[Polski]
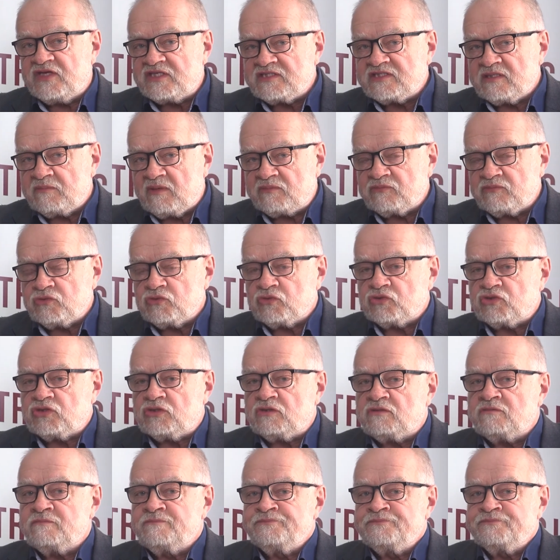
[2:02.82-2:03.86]
Wiedzę mam
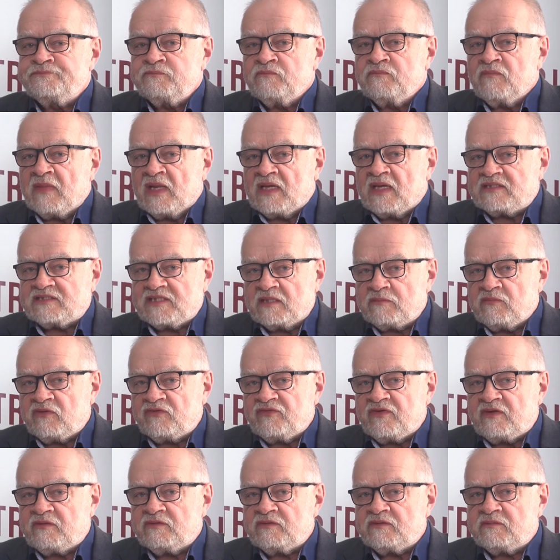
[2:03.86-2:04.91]
dużą.
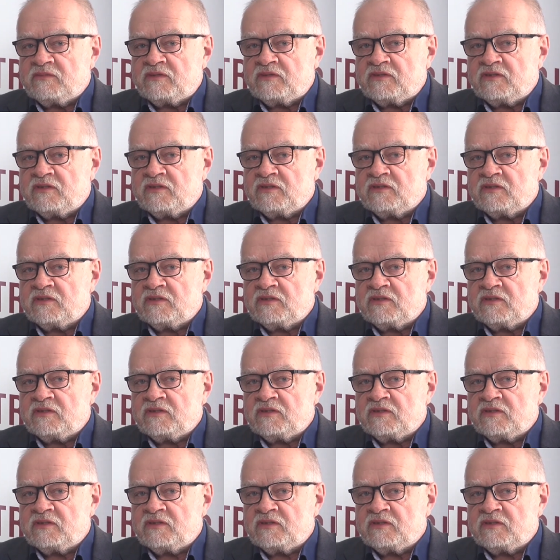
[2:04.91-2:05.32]
Zajmowałem, e,